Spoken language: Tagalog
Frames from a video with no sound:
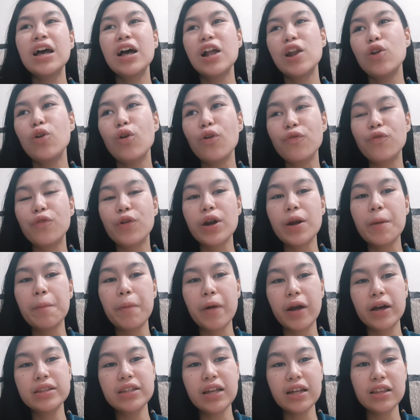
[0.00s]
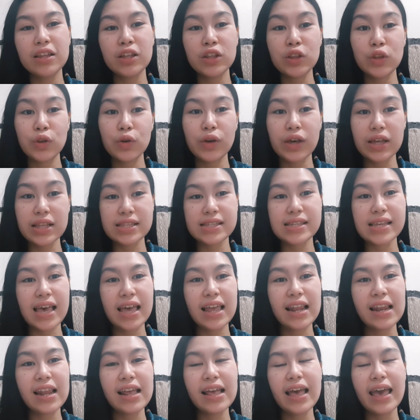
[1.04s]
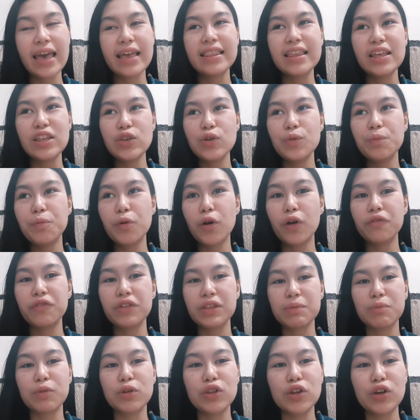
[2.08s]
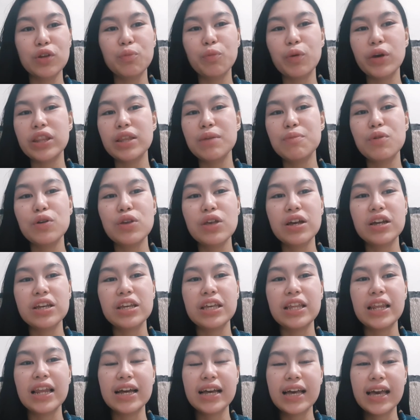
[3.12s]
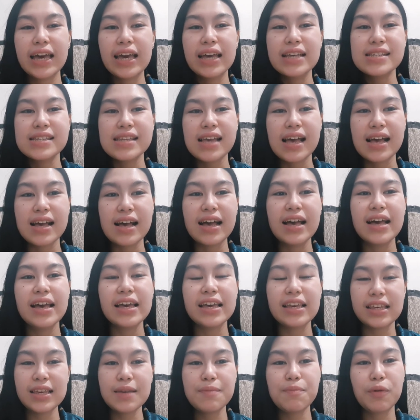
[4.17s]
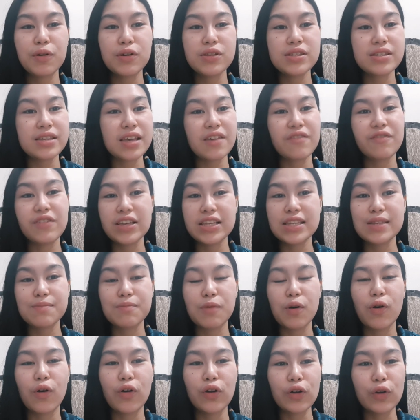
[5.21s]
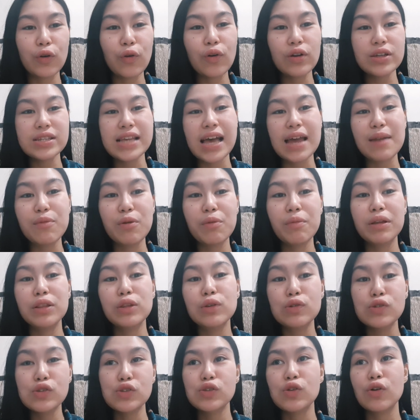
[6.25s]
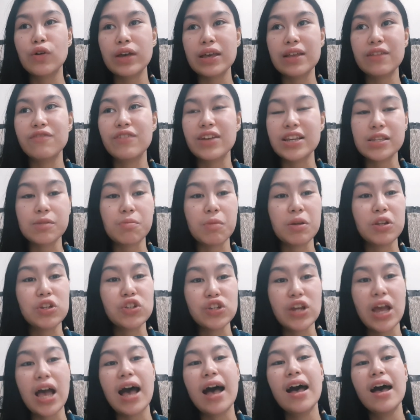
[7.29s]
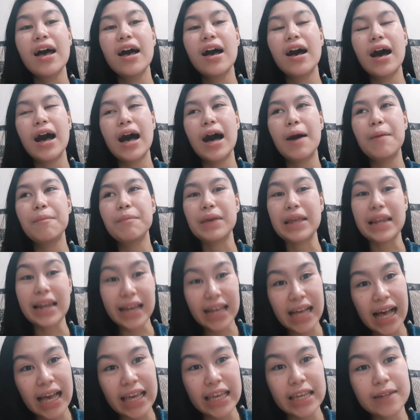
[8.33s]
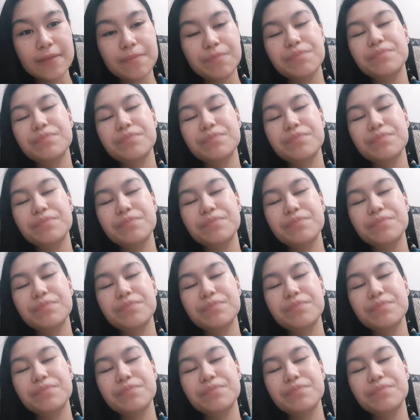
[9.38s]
look for a product that you can sell and then yung profit mo doon, pwede mo yung ilagay sa ipon savings mo or kung saan mo man gustong investment siya um, ilagay.